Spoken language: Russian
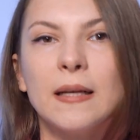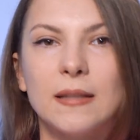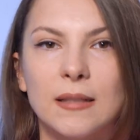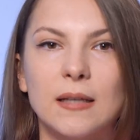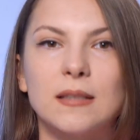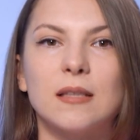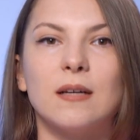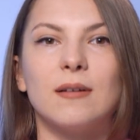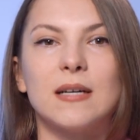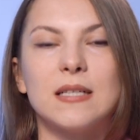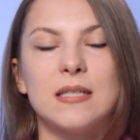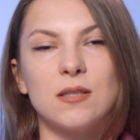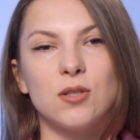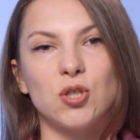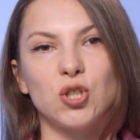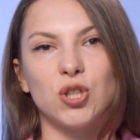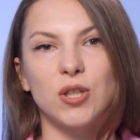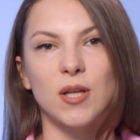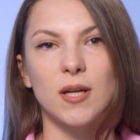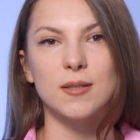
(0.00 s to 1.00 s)
Так, давайте
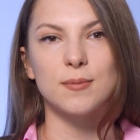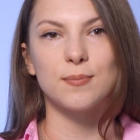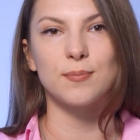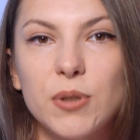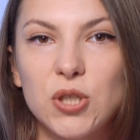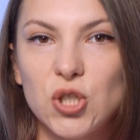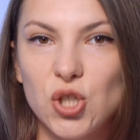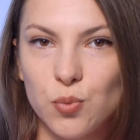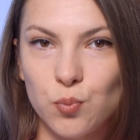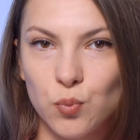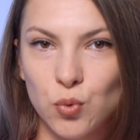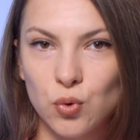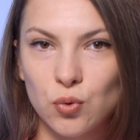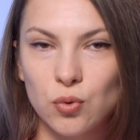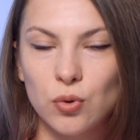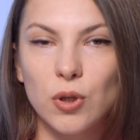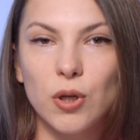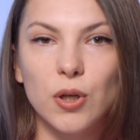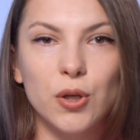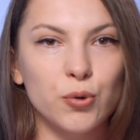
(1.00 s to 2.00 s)
начинать.
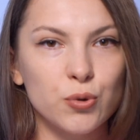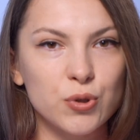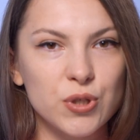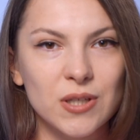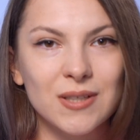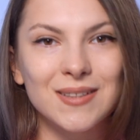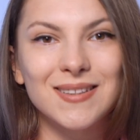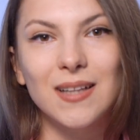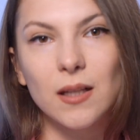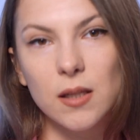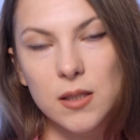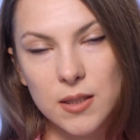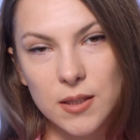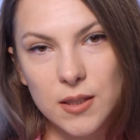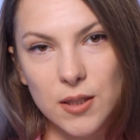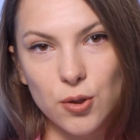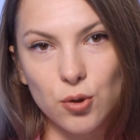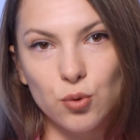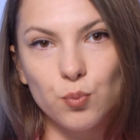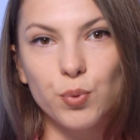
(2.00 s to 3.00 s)
Почему люди
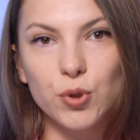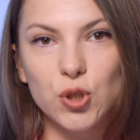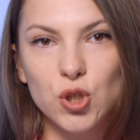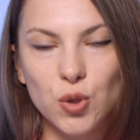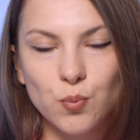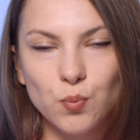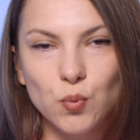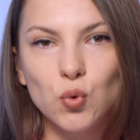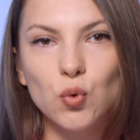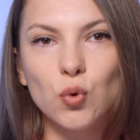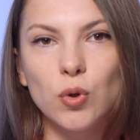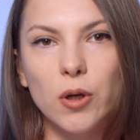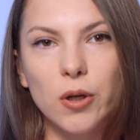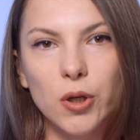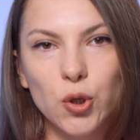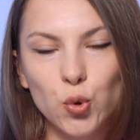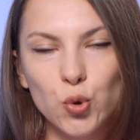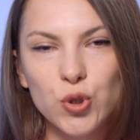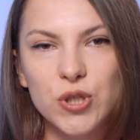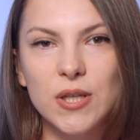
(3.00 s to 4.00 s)
толстеют? Почему
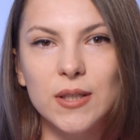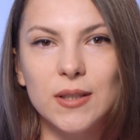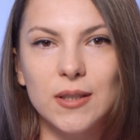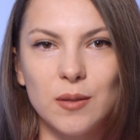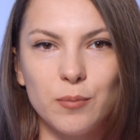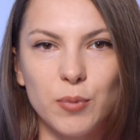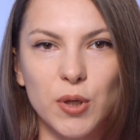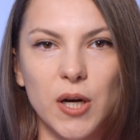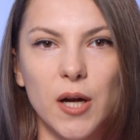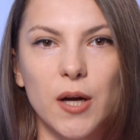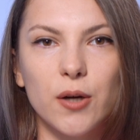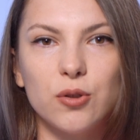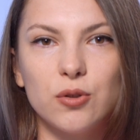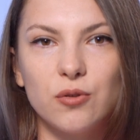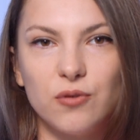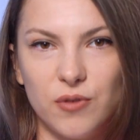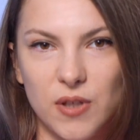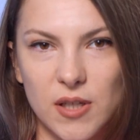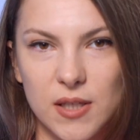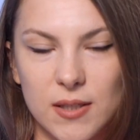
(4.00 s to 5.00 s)
люди набирают
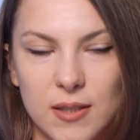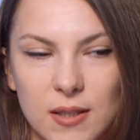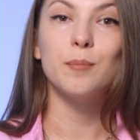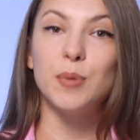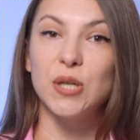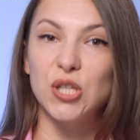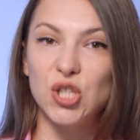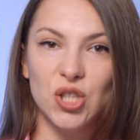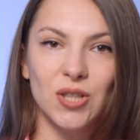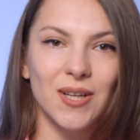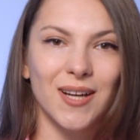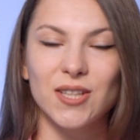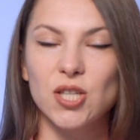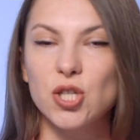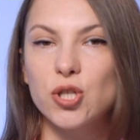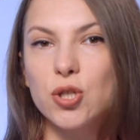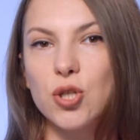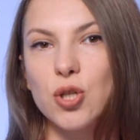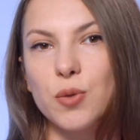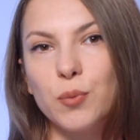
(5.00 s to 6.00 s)
вес? Причин,
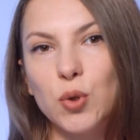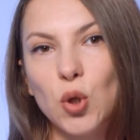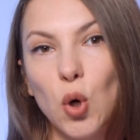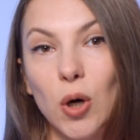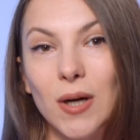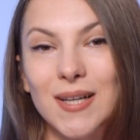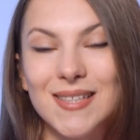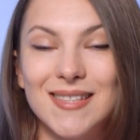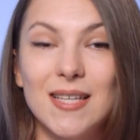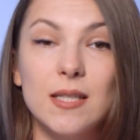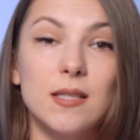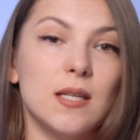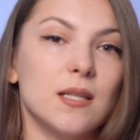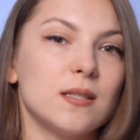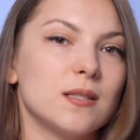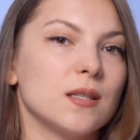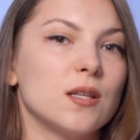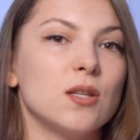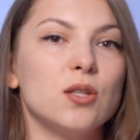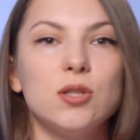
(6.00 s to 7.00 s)
конечно же, много. Здесь
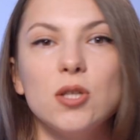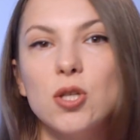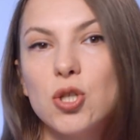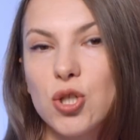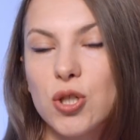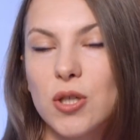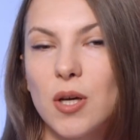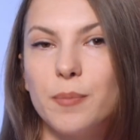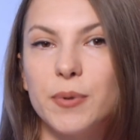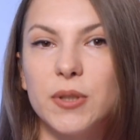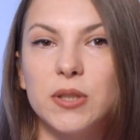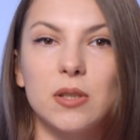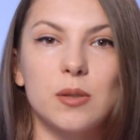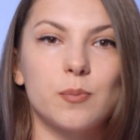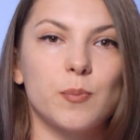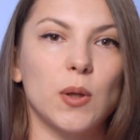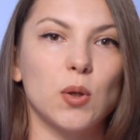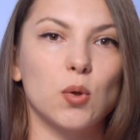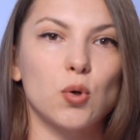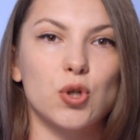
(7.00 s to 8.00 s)
есть и генетическая
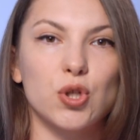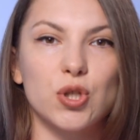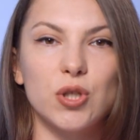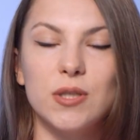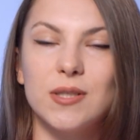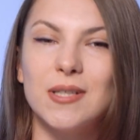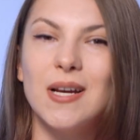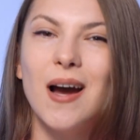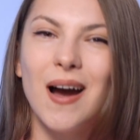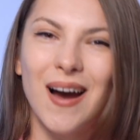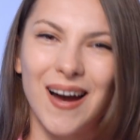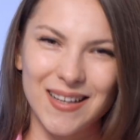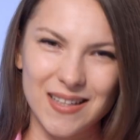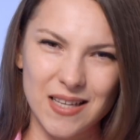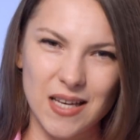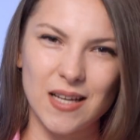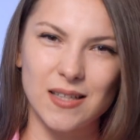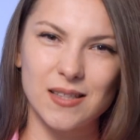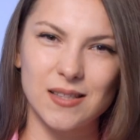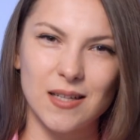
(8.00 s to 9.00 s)
предрасположенность. О
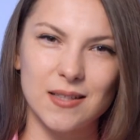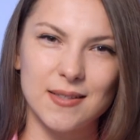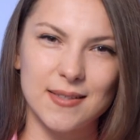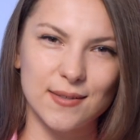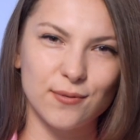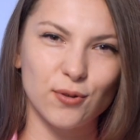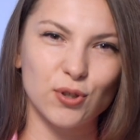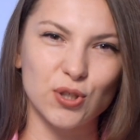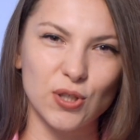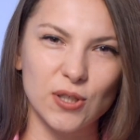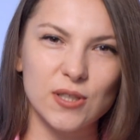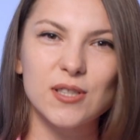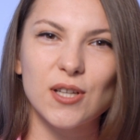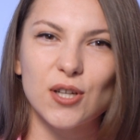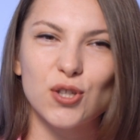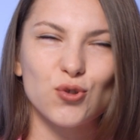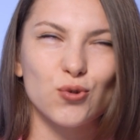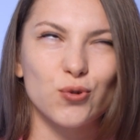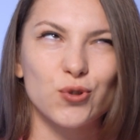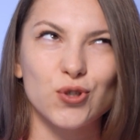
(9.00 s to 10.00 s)
ней я, кстати, сегодня
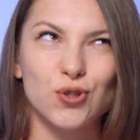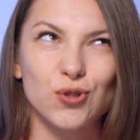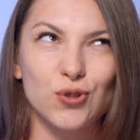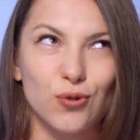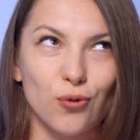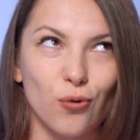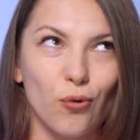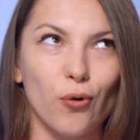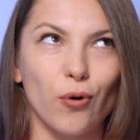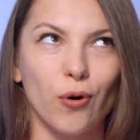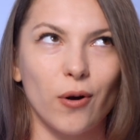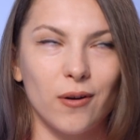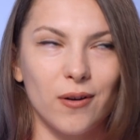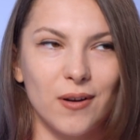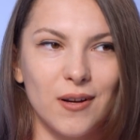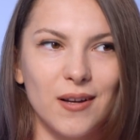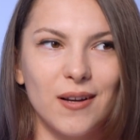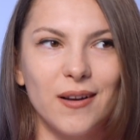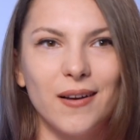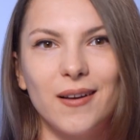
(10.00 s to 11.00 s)
расскажу, что
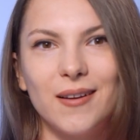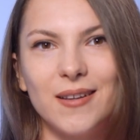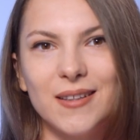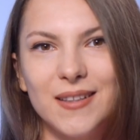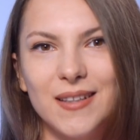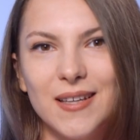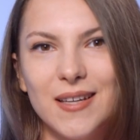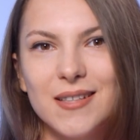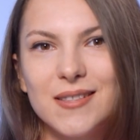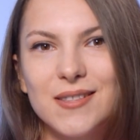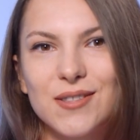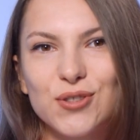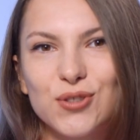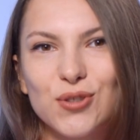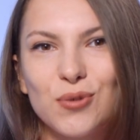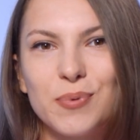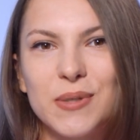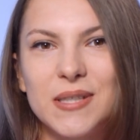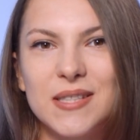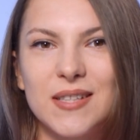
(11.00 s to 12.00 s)
есть,
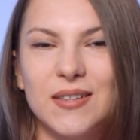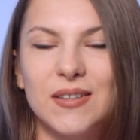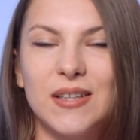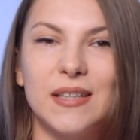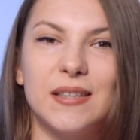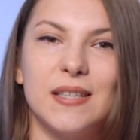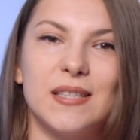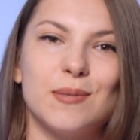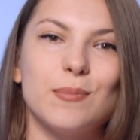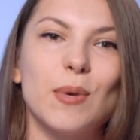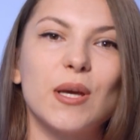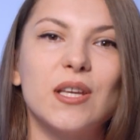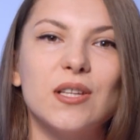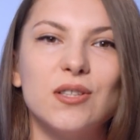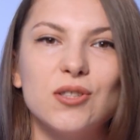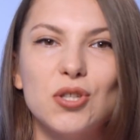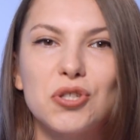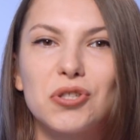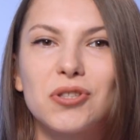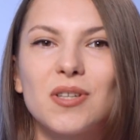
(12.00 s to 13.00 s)
что представляет из себя
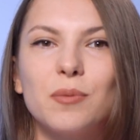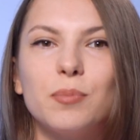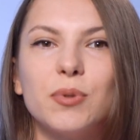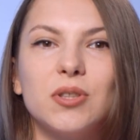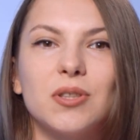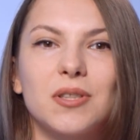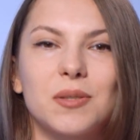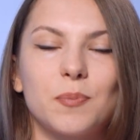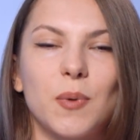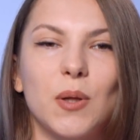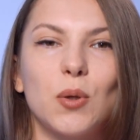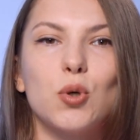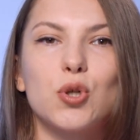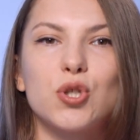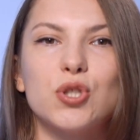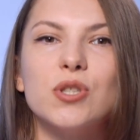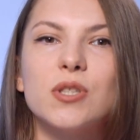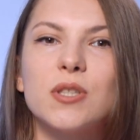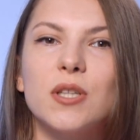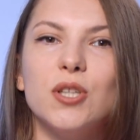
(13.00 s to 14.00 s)
генетическая
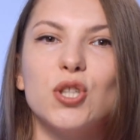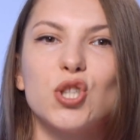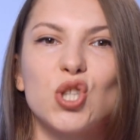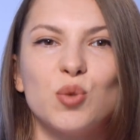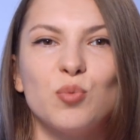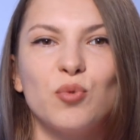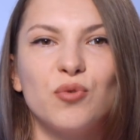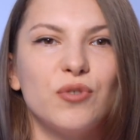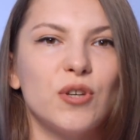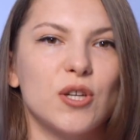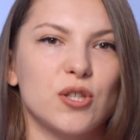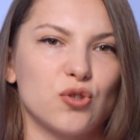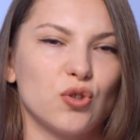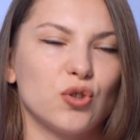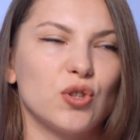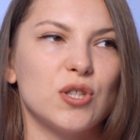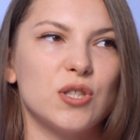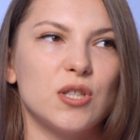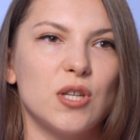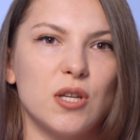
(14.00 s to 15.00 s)
предрасположенность к лишнему весу.
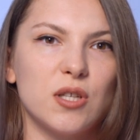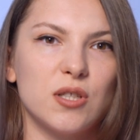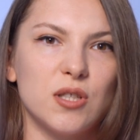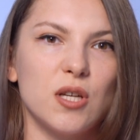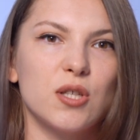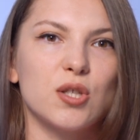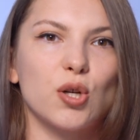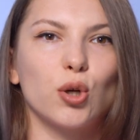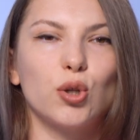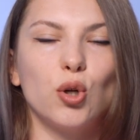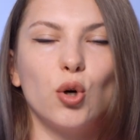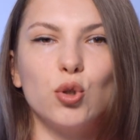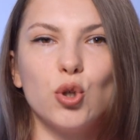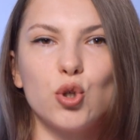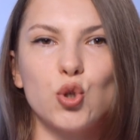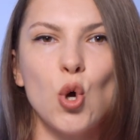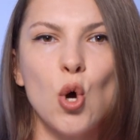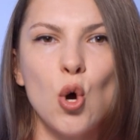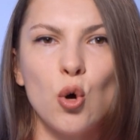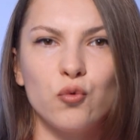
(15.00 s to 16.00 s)
Это серия, знаете, когда у
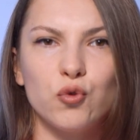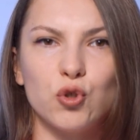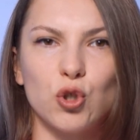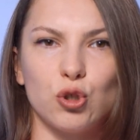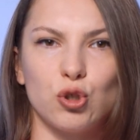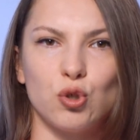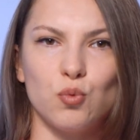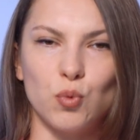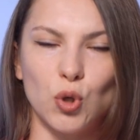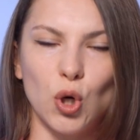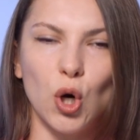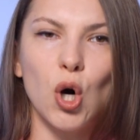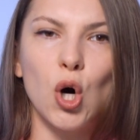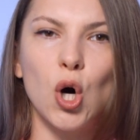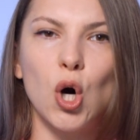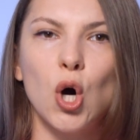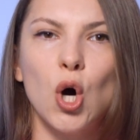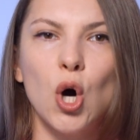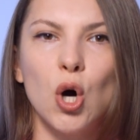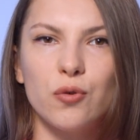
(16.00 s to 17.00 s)
нас вся
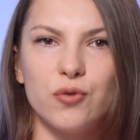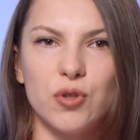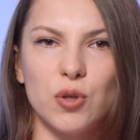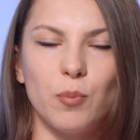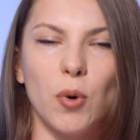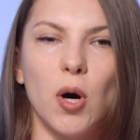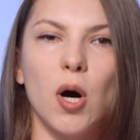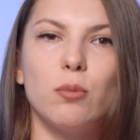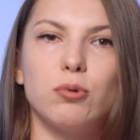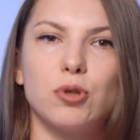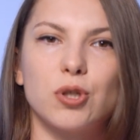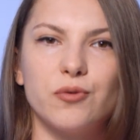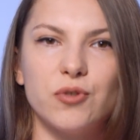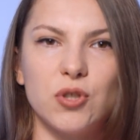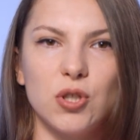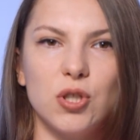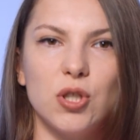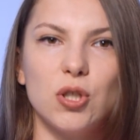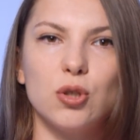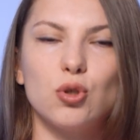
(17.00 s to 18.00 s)
семья, все бабушки,
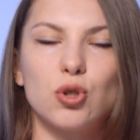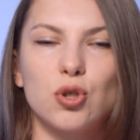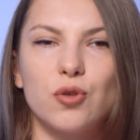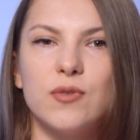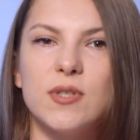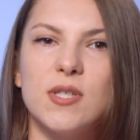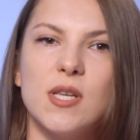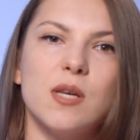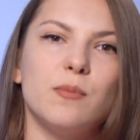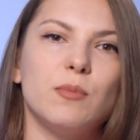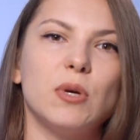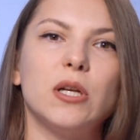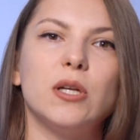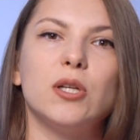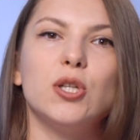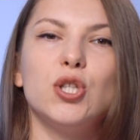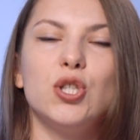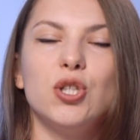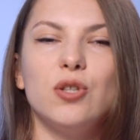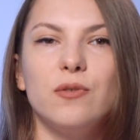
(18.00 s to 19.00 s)
все дедушки, все имели
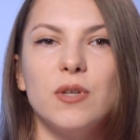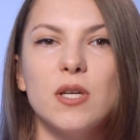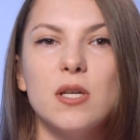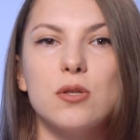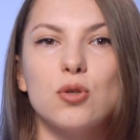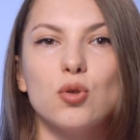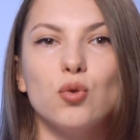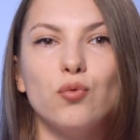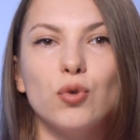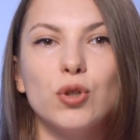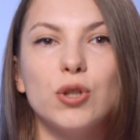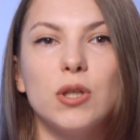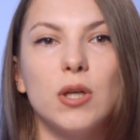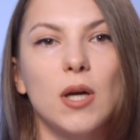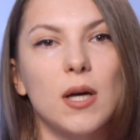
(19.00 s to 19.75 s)
лишний вес, ну вот и